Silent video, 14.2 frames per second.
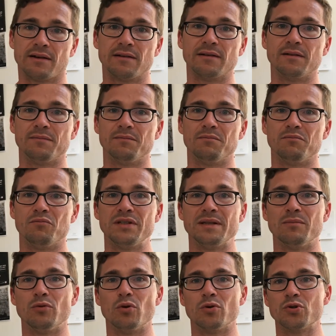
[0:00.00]
ähm, mit
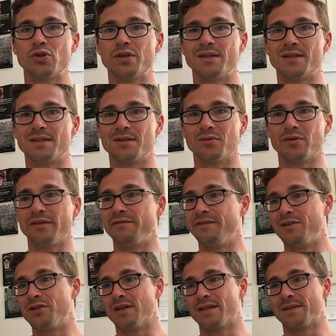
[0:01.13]
dem Launch des neuen
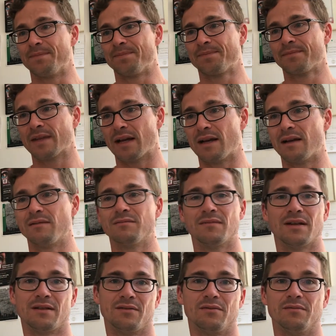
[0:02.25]
Features.
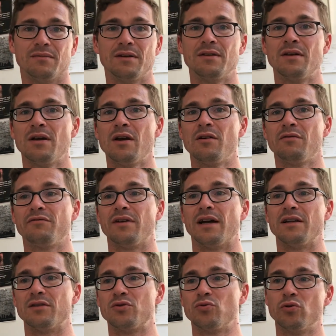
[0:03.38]
Also für
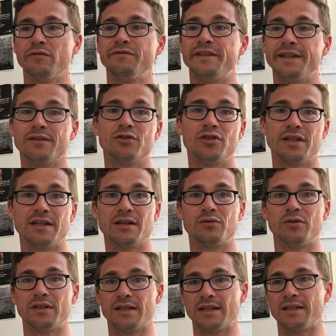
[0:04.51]
alle zukünftigen stehen
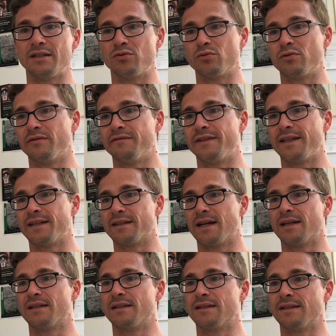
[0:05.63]
natürlich dann die zukünftigen
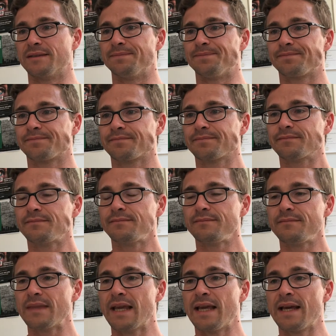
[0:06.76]
Daten drin.
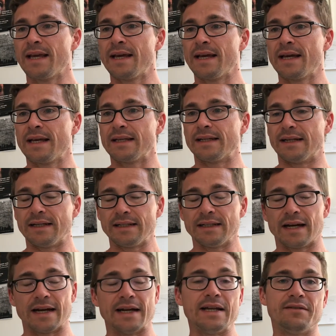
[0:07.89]
Dann
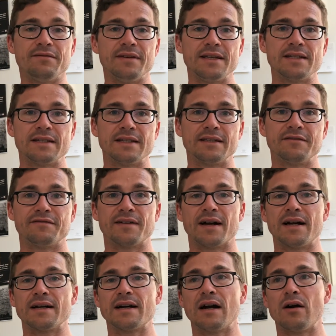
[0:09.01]
eine wesentliche
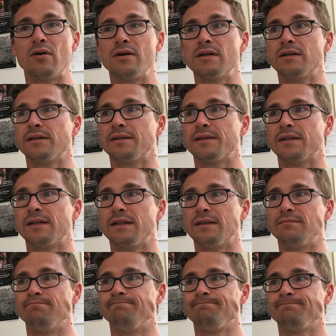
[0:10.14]
Frage auch,
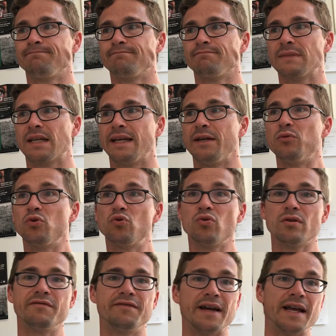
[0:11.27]
ähm,
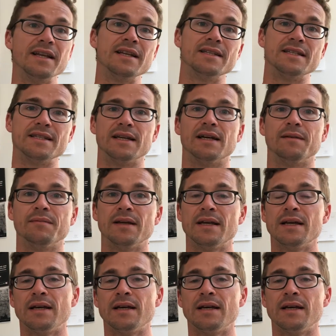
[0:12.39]
Geotouren verändern sich ja.